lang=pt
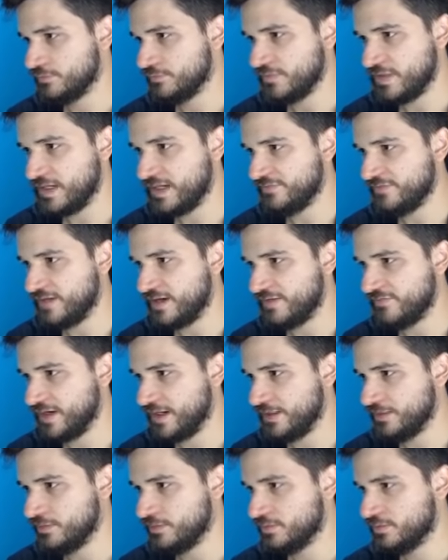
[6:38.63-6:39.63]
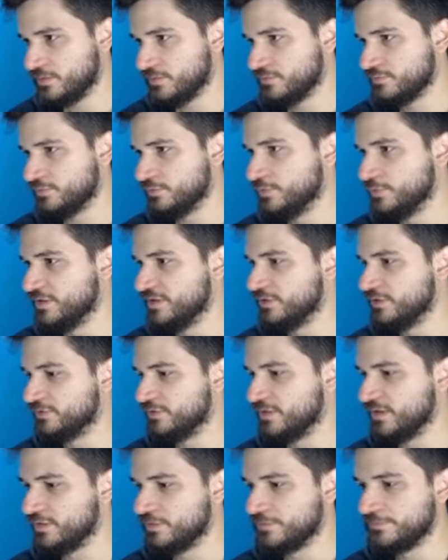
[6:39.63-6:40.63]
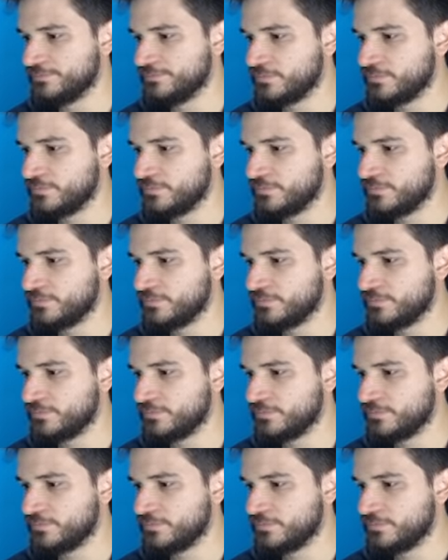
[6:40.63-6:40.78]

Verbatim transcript: Vai, vai, vai. Não me deu trigo.